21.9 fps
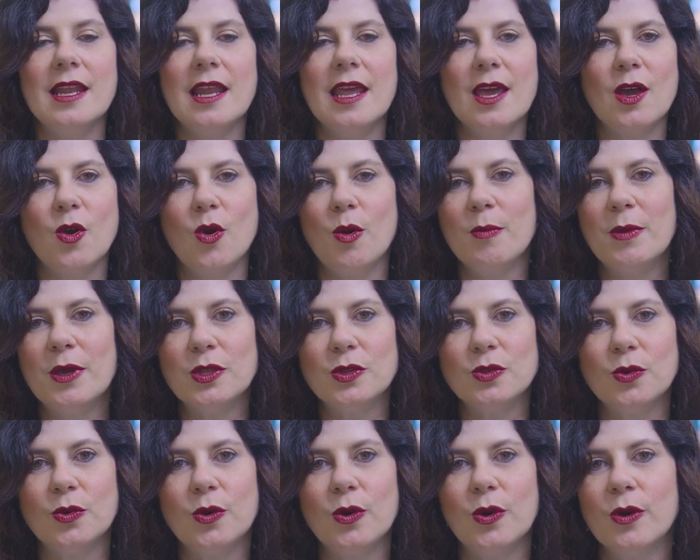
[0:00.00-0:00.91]
ele
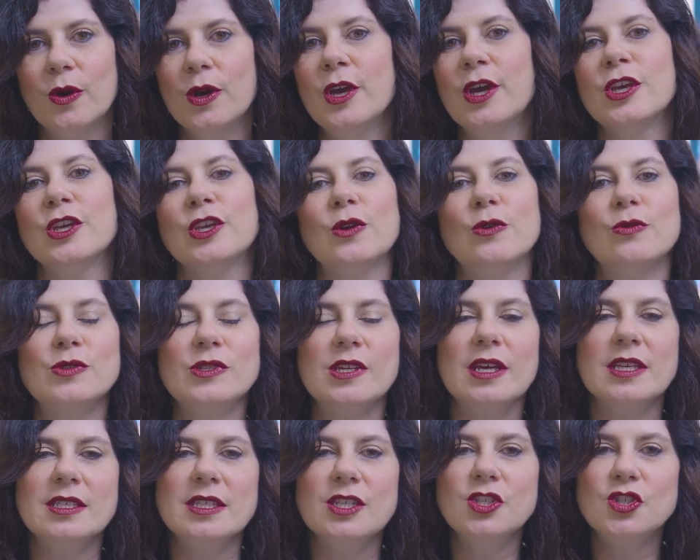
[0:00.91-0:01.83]
recomendou que eu
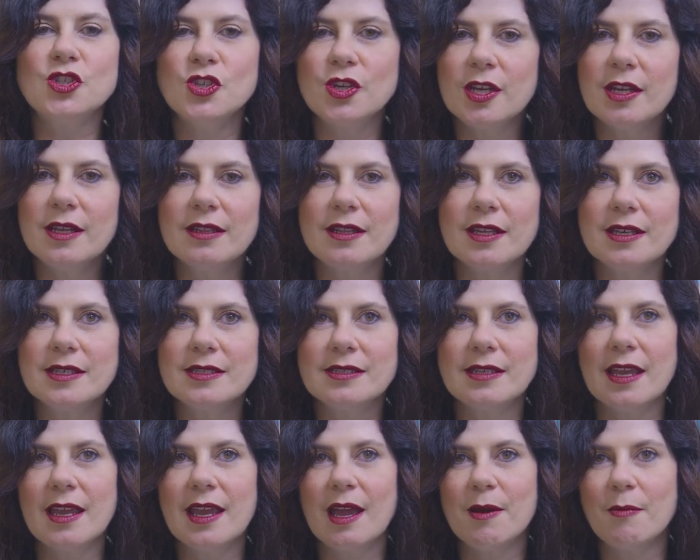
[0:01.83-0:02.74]
usasse tinta
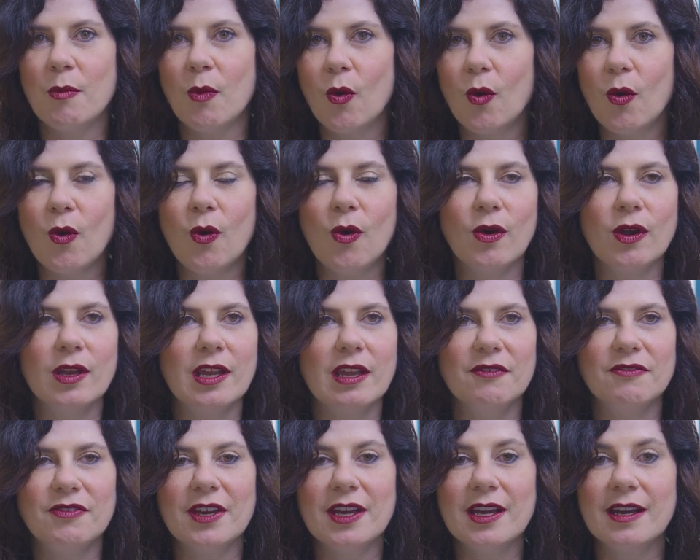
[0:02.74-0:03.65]
sem
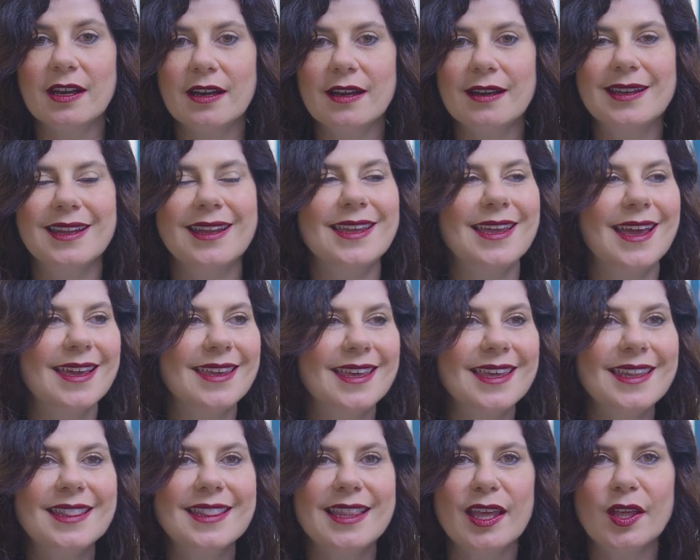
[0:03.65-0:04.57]
amônia, vegana, e
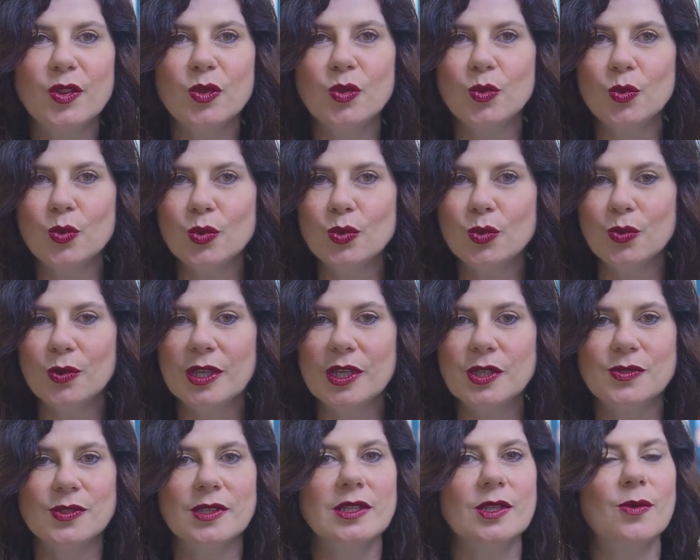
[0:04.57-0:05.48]
aqui tem tudo
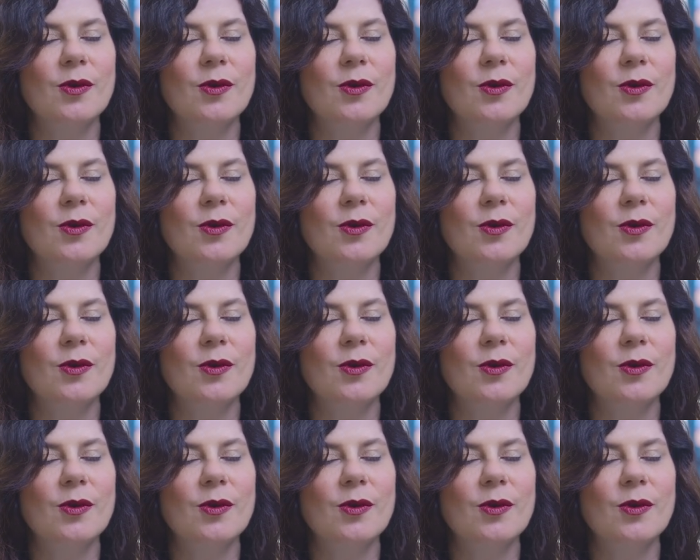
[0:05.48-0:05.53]
isso.